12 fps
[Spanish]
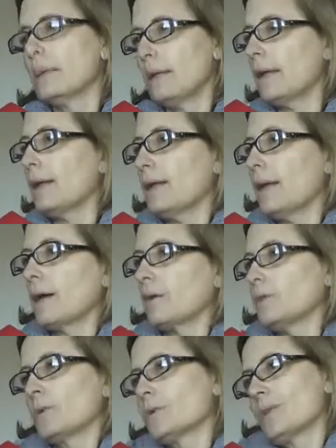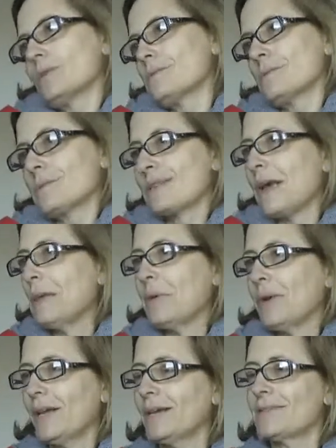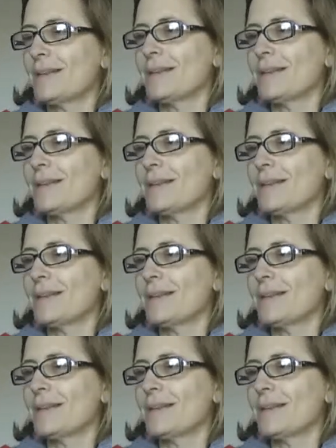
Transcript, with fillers: La, construcción sabemos que es